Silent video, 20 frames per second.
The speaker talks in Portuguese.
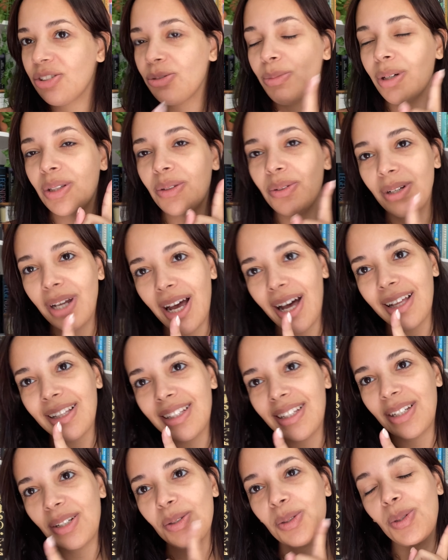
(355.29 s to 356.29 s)
de
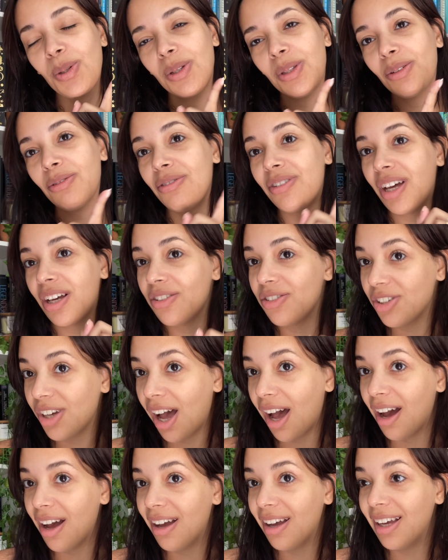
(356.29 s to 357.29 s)
madrugada eu estou indo
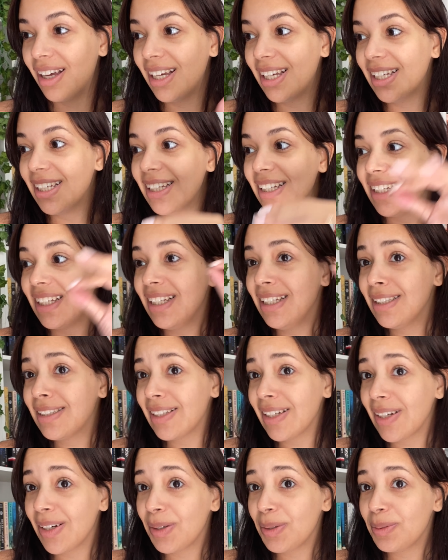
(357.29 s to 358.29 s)
viajar.
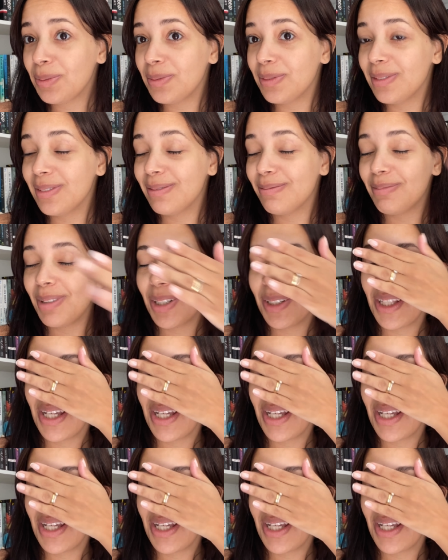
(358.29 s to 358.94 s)
Então, meu